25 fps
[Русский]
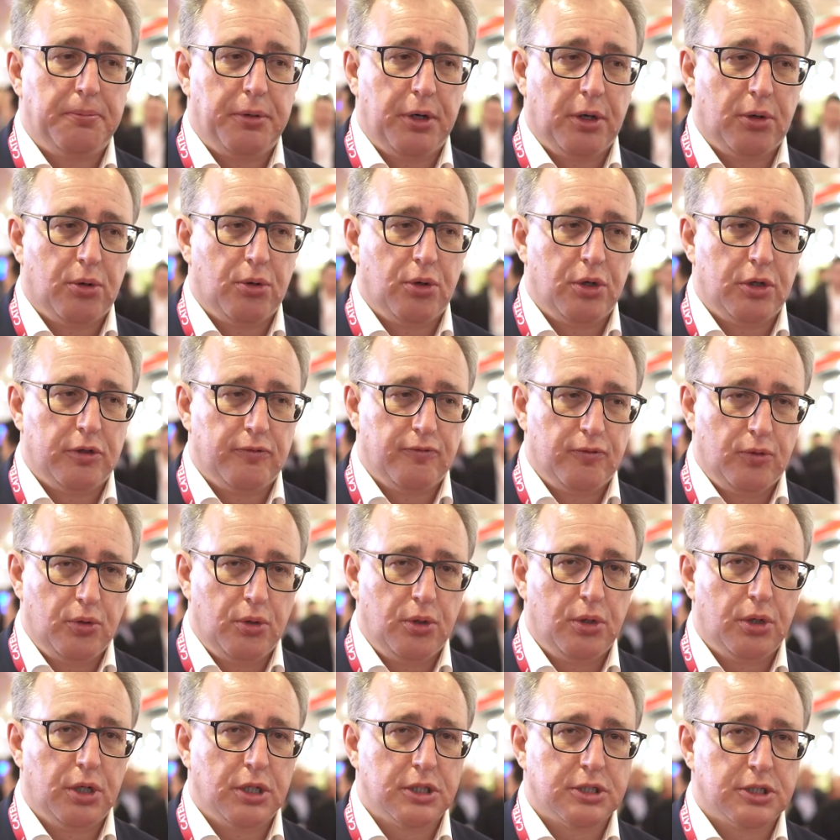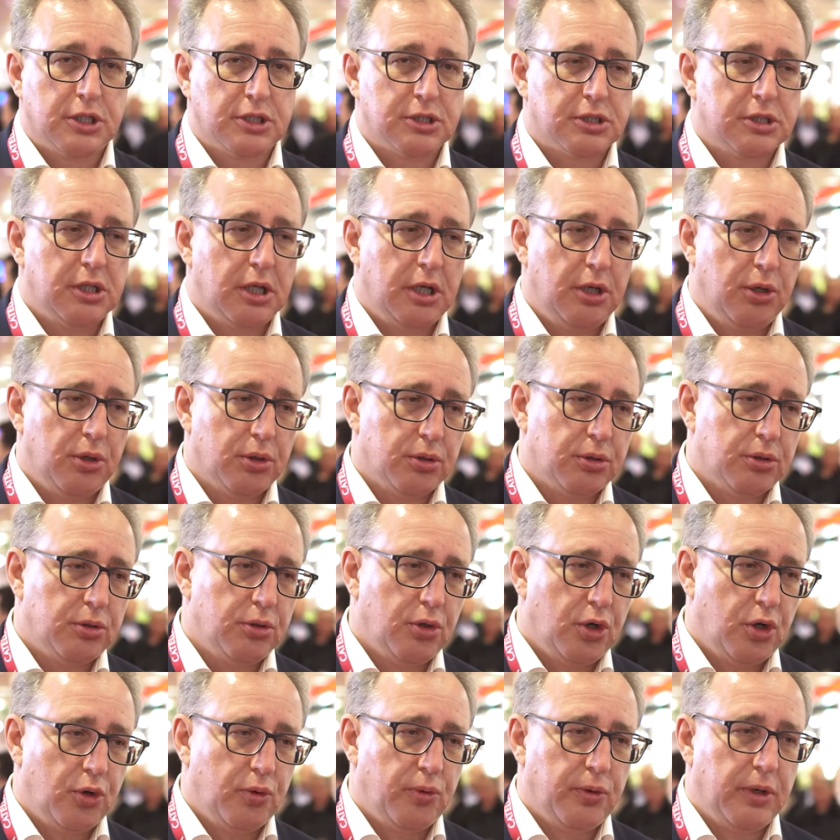приходит в город, создает
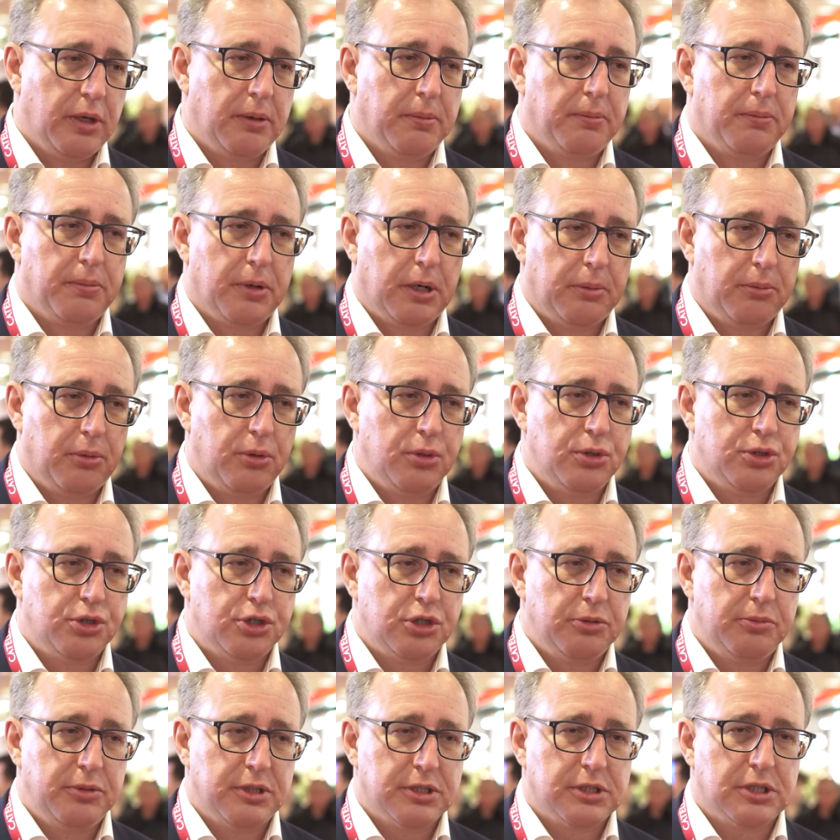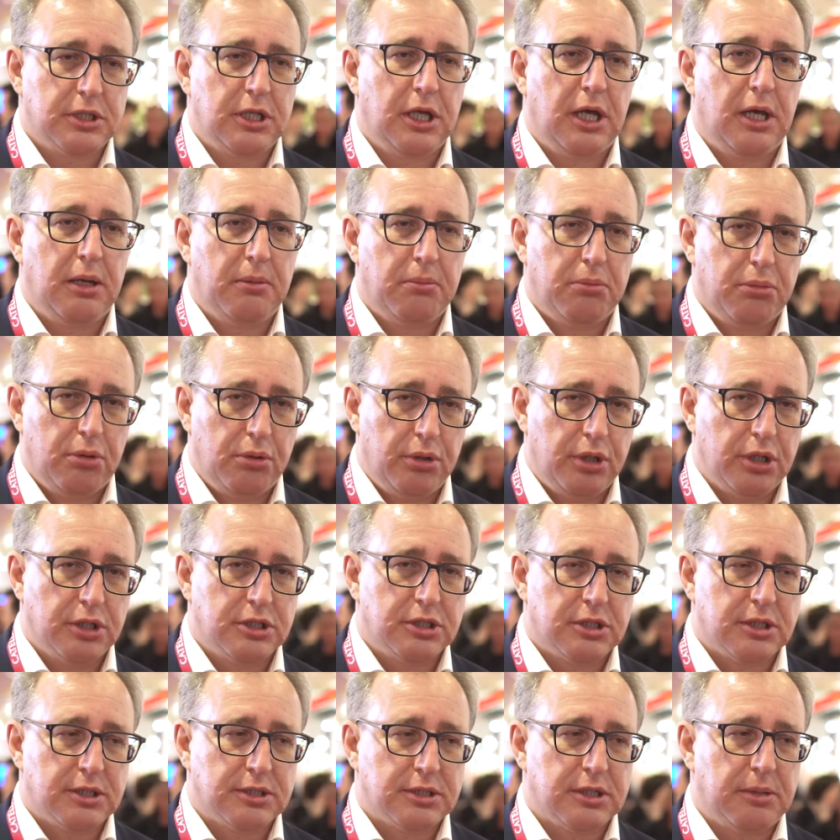новые рабочие места,
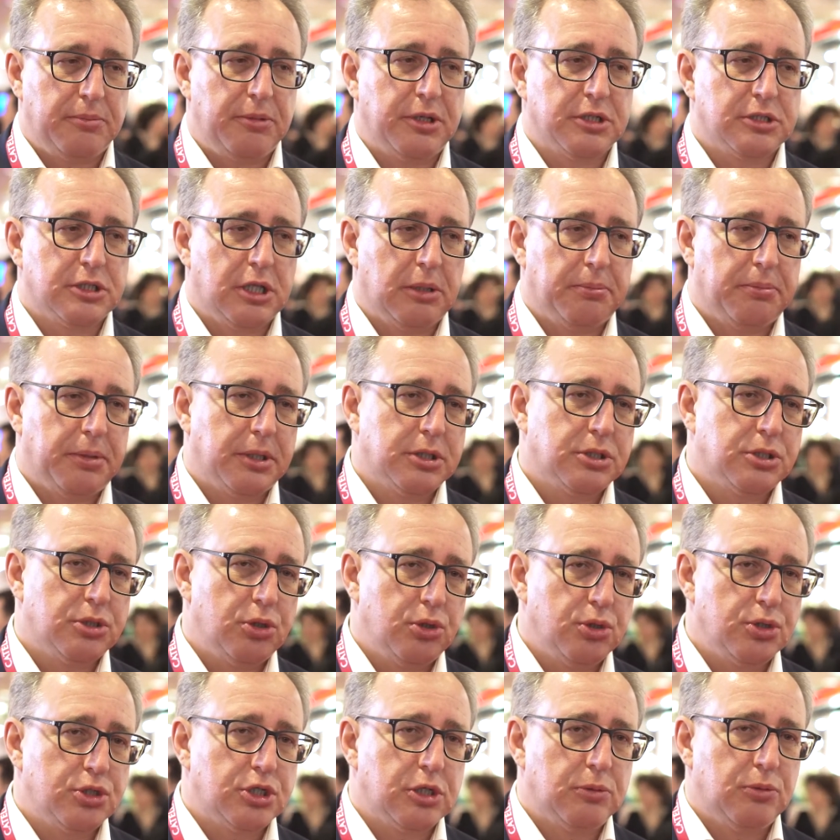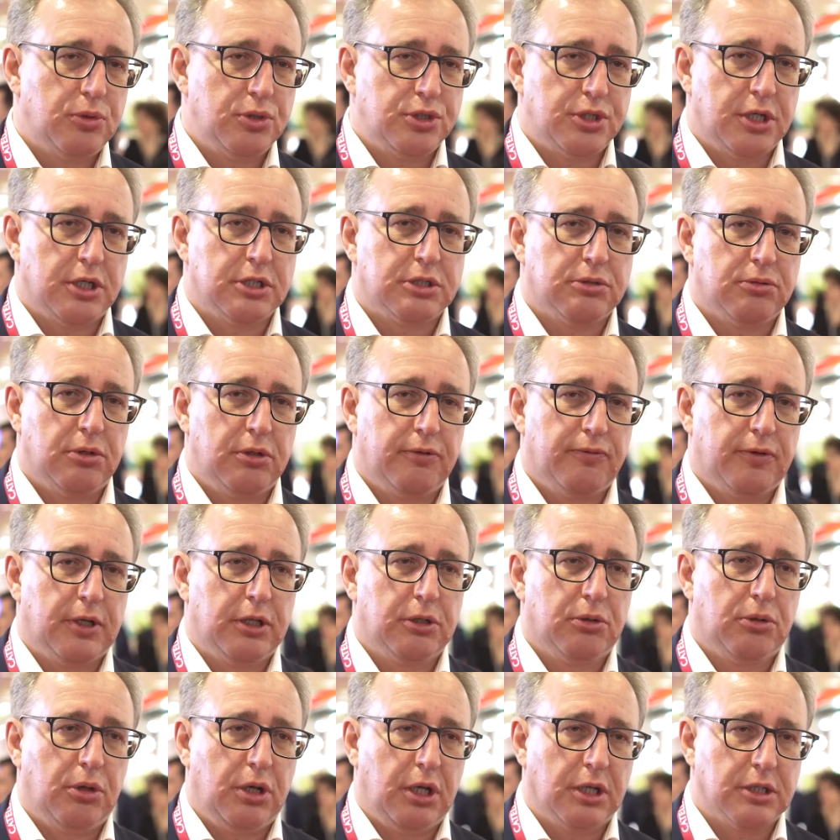борется за место под солнцем, участвует в
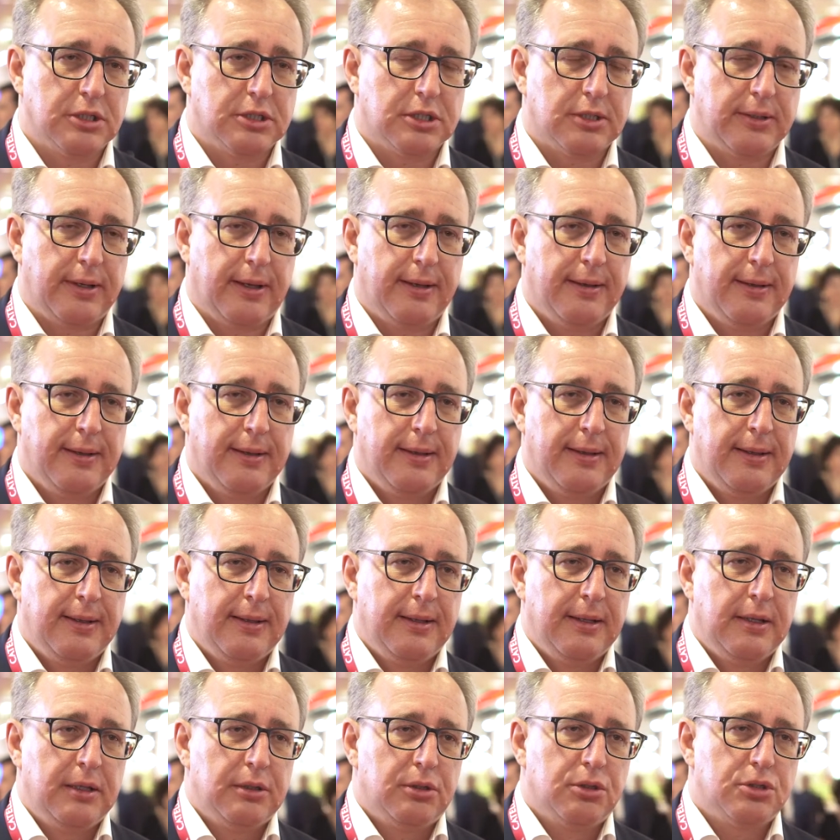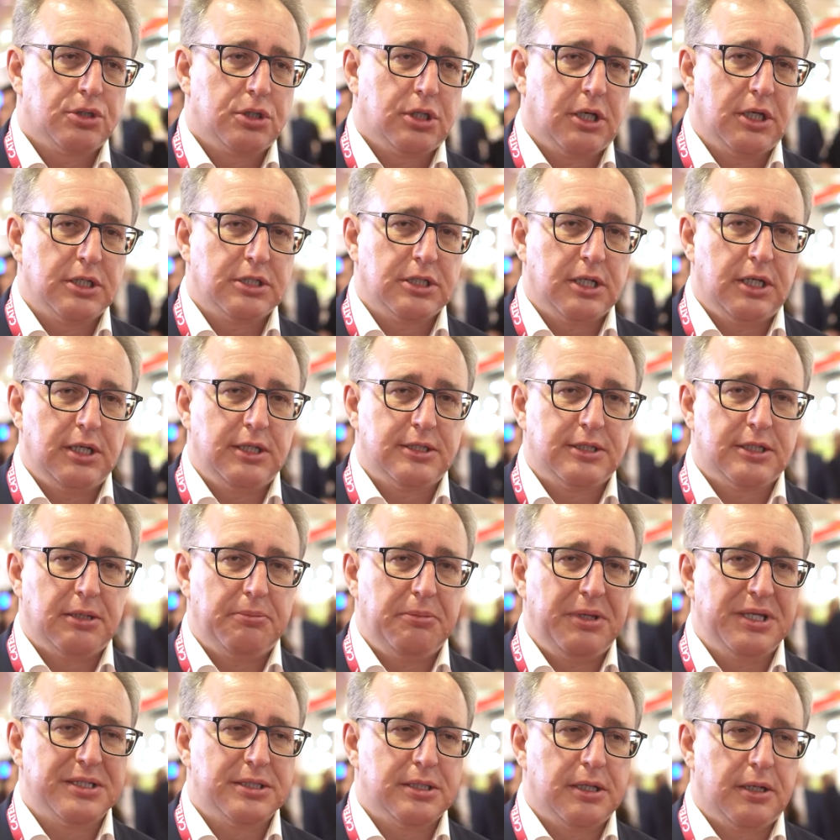конкуренции. То, что касается
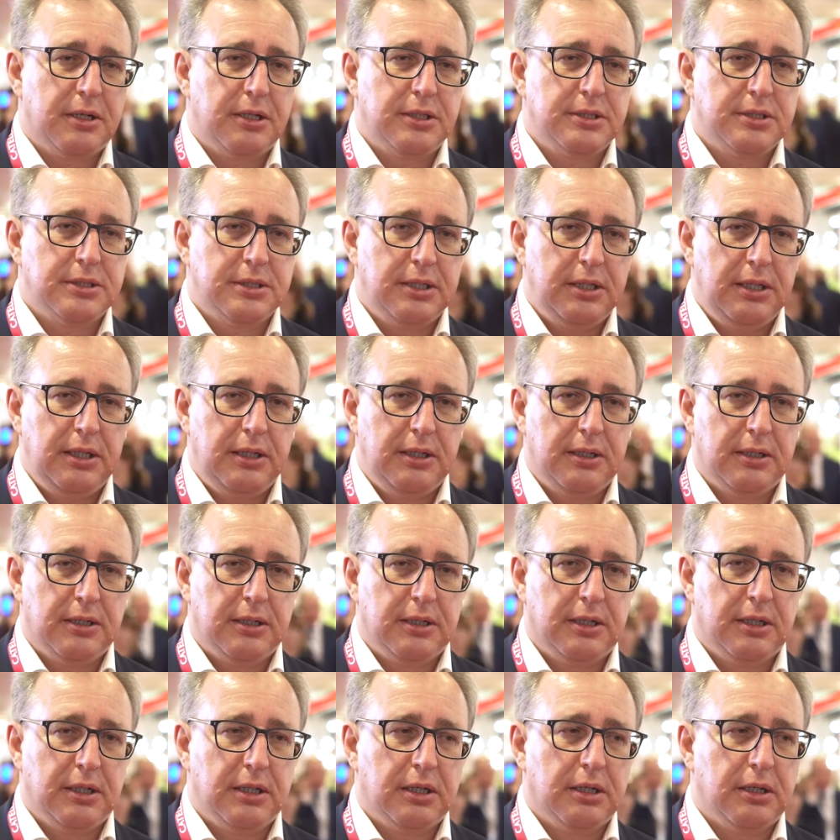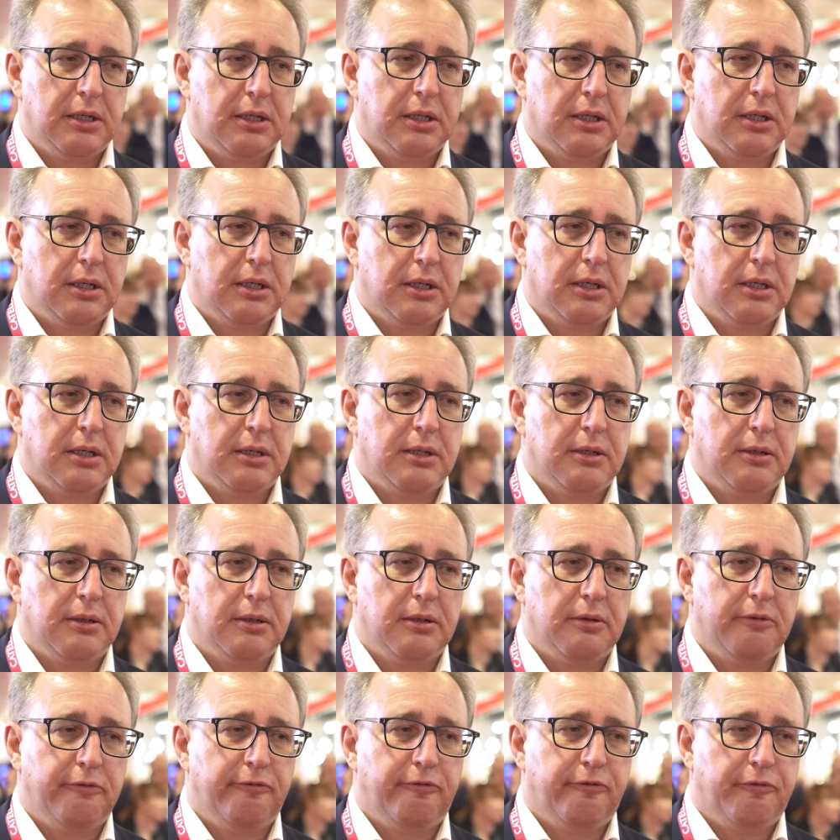места России э,
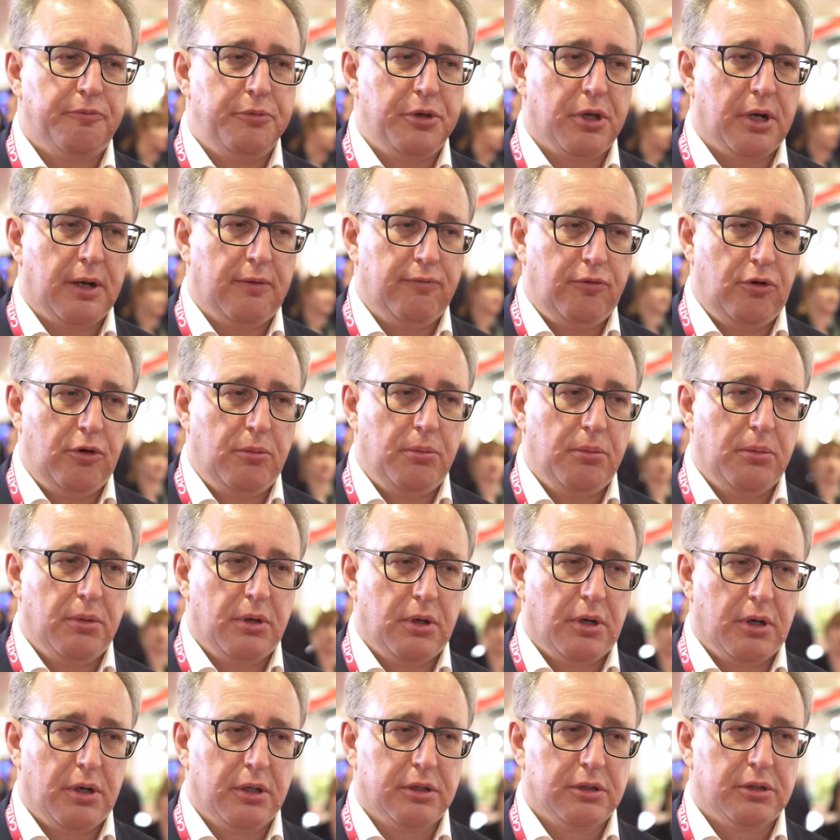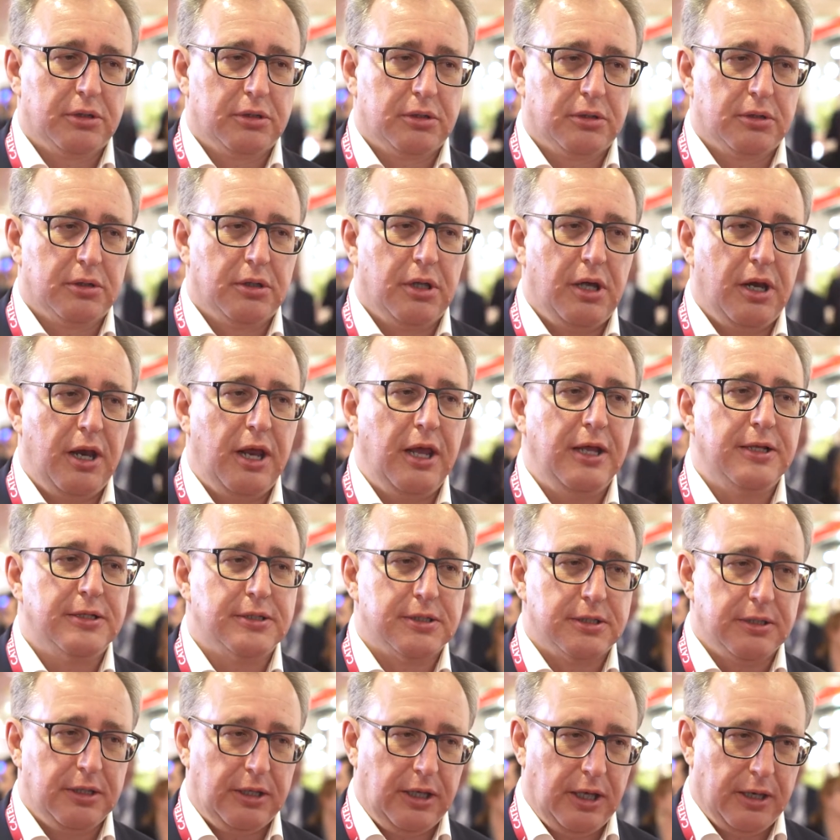в мировом
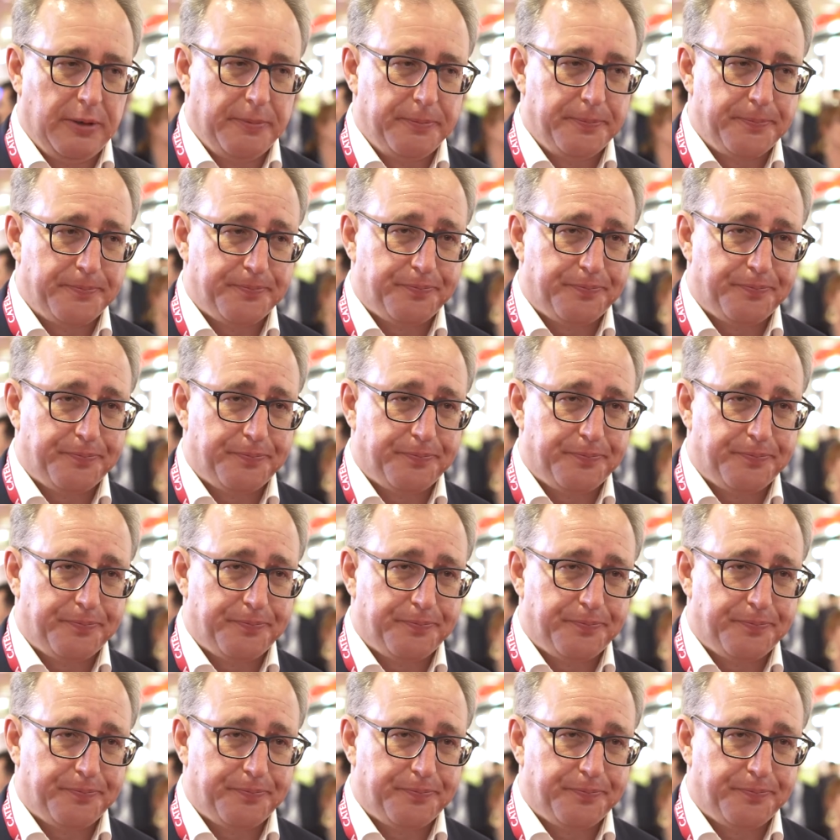рейтинге